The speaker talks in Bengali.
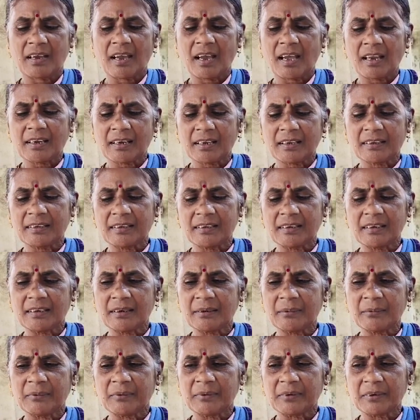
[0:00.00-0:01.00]
কালকে
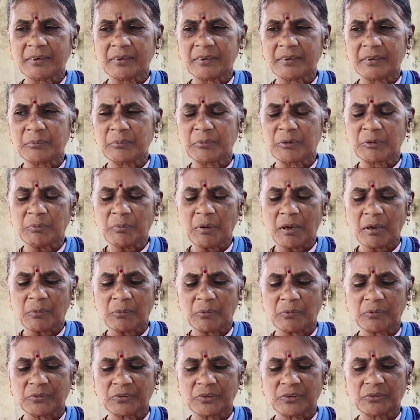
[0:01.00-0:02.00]
দেখলাম হঠাৎ এমনি মা
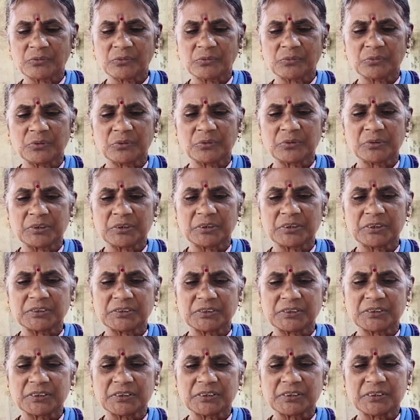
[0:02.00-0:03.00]
মনসা চুরি হয়ে
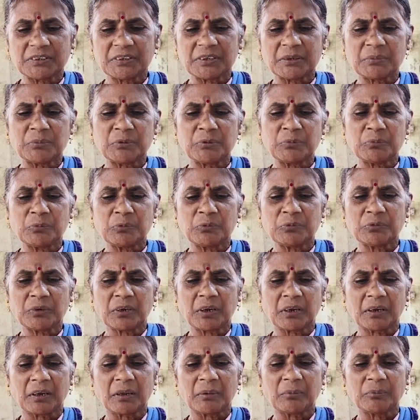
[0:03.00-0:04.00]
গেছে যে এমনি মন
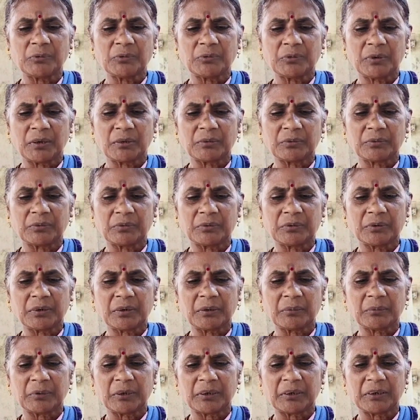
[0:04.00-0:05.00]
খারাপ দোকান করি
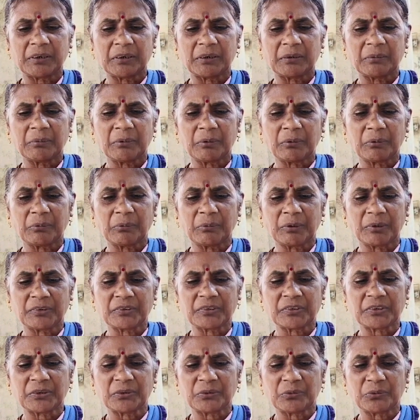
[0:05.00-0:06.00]
আমরা এখানে বারো মাস
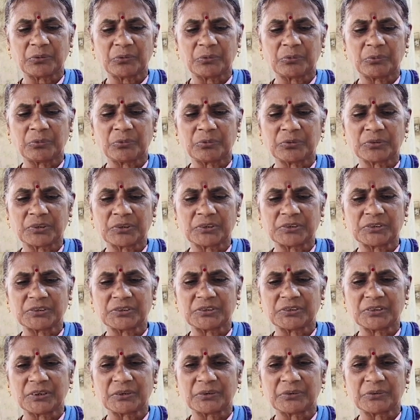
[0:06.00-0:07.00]
কি করব সেই
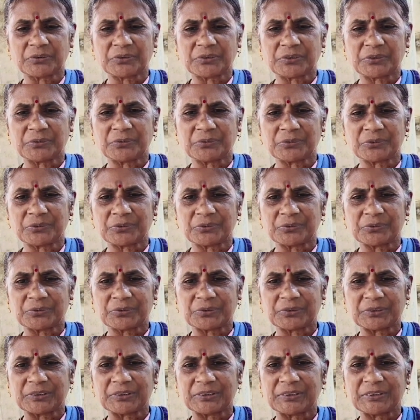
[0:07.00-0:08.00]
চিন্তা করছি বসে
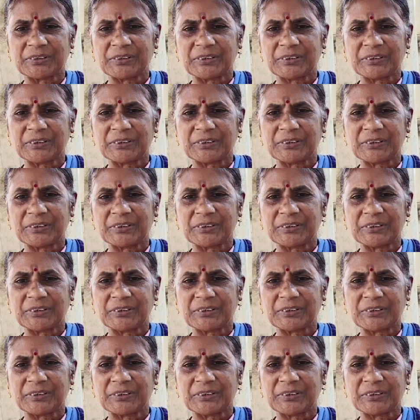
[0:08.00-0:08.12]
বসে